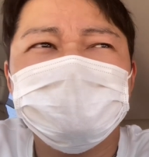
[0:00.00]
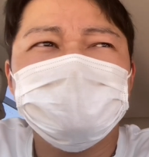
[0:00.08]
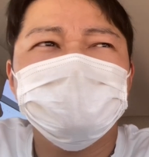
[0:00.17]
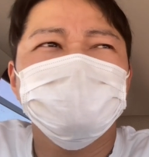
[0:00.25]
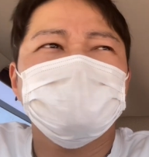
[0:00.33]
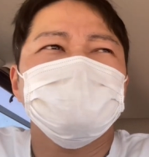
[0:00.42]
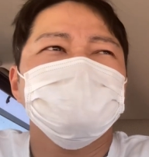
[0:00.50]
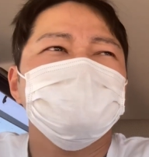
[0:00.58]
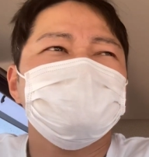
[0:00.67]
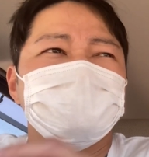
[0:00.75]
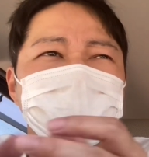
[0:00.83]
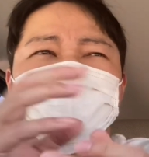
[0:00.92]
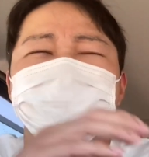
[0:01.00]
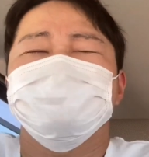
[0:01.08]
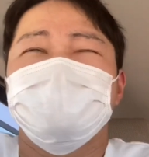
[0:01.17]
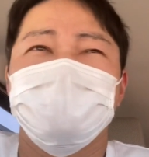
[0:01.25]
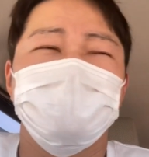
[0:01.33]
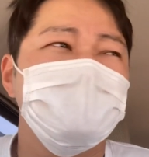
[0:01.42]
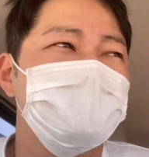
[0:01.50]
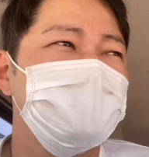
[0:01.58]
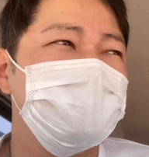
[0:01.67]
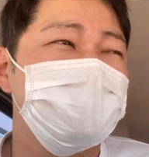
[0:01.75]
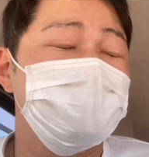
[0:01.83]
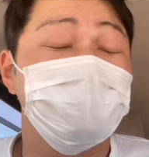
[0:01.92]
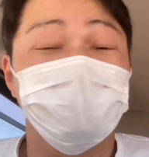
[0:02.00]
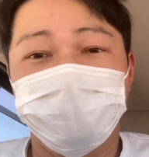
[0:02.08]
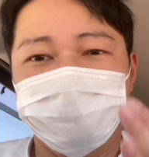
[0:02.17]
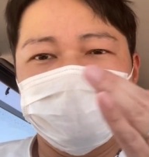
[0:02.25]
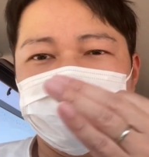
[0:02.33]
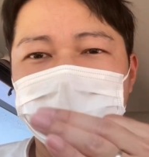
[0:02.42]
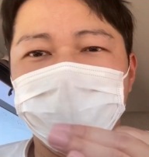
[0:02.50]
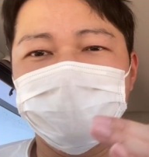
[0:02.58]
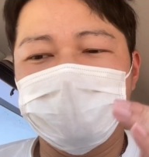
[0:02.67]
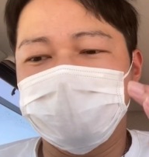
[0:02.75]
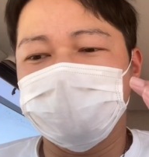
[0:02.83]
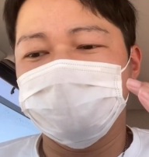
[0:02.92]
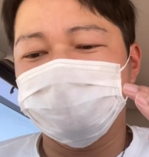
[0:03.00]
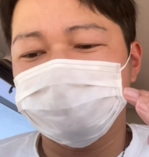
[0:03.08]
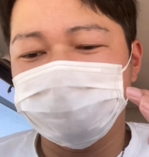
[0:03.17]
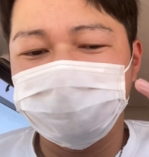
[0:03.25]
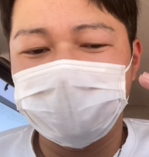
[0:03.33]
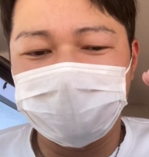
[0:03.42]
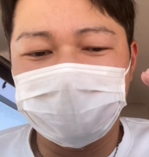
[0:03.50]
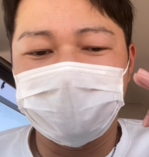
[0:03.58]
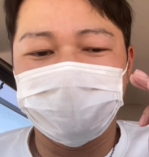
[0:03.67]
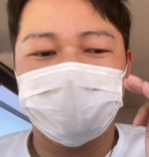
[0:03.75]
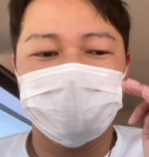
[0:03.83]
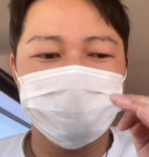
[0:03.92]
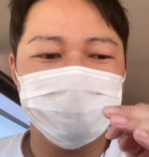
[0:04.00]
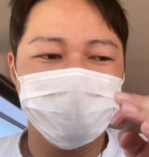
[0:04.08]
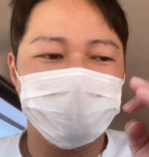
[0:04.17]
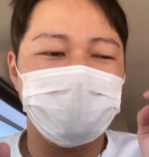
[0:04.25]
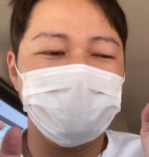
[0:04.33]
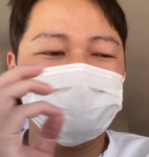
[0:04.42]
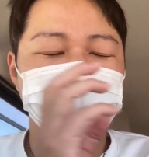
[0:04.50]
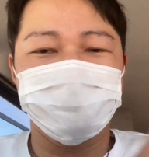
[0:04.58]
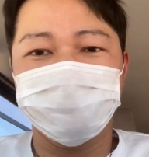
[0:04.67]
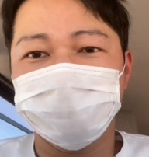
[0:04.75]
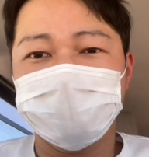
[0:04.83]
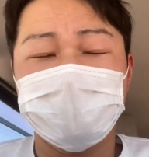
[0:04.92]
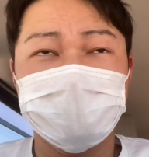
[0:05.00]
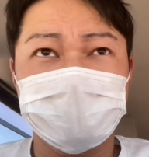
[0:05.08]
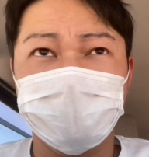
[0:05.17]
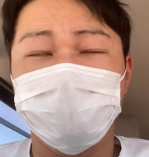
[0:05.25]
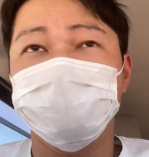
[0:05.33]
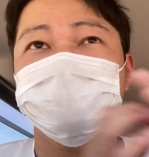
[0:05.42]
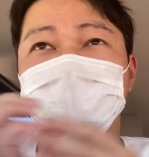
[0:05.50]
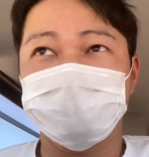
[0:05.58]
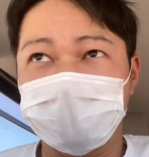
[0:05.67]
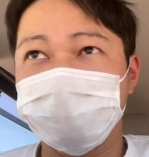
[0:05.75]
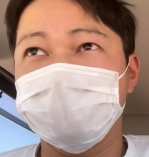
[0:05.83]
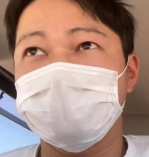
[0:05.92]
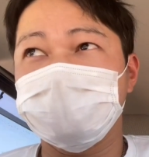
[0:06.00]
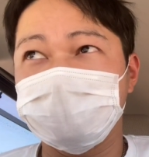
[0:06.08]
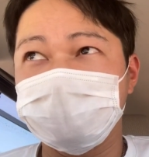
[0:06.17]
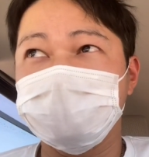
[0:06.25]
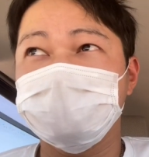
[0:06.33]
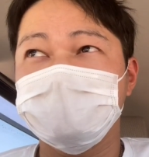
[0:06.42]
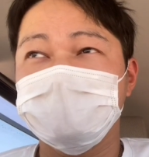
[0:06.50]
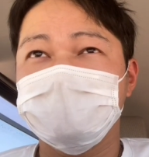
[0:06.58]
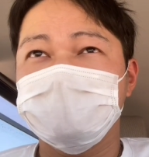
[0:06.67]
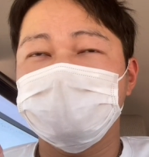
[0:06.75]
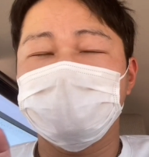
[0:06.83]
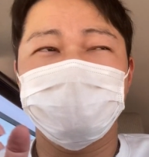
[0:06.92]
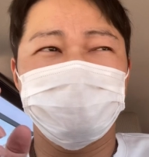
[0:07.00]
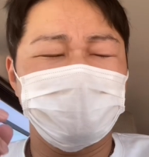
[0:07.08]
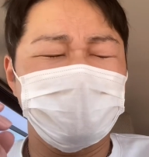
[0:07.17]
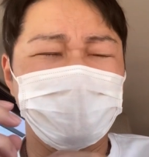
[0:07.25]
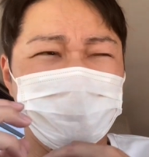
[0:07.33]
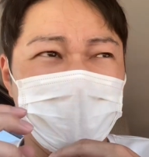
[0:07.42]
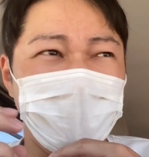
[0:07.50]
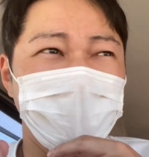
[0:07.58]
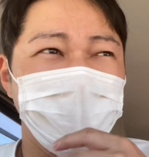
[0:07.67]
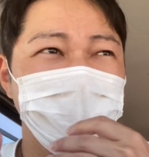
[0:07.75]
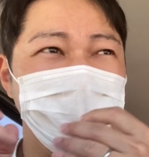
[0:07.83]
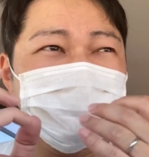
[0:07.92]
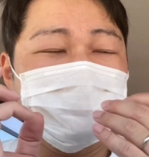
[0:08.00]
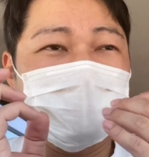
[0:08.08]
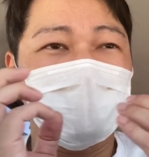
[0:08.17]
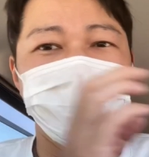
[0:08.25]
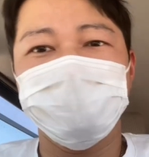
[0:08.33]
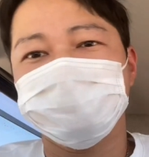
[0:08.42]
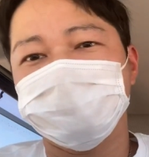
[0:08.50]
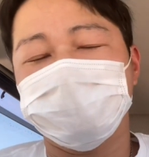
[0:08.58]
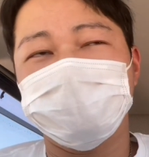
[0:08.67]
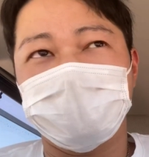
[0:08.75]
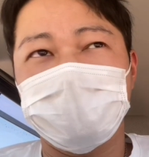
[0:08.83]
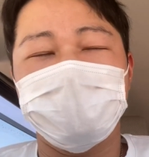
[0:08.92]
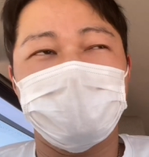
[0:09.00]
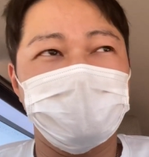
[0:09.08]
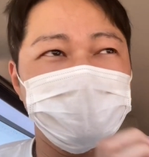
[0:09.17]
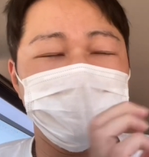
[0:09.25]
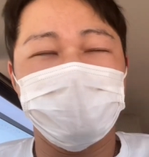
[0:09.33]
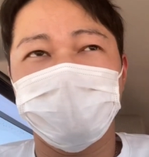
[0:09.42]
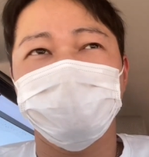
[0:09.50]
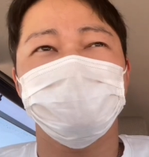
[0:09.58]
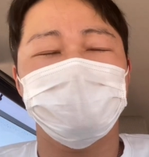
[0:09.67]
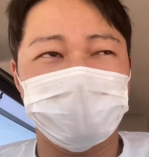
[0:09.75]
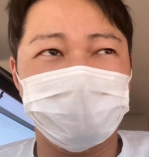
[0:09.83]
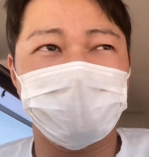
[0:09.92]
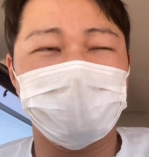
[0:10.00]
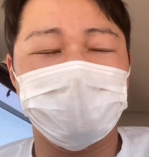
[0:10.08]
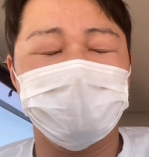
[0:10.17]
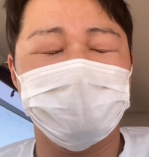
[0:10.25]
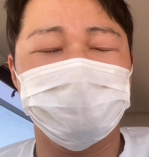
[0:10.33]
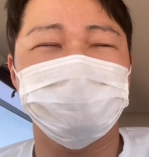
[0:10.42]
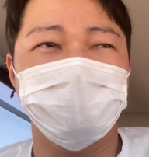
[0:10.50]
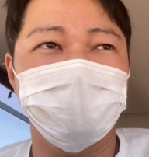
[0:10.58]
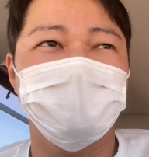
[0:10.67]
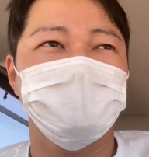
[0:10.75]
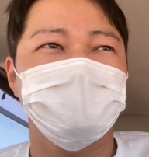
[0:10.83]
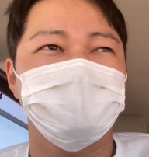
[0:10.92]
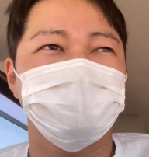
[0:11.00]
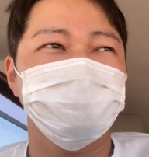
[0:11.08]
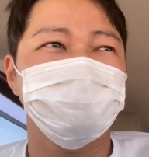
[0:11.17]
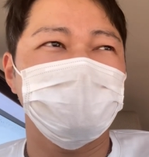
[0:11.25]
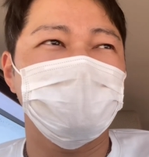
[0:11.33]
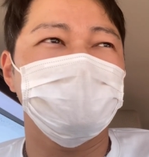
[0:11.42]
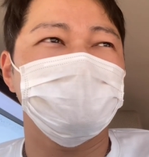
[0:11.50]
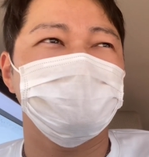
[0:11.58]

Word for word: まあ、タイヤとか、そまあ、えー、オイルとか、まあ、そういうのにね、全部貸した状態にして戻してくれみたいなね。なので、リースを返すときとか、まあ、会社を辞めるときとかですね。っていうのは、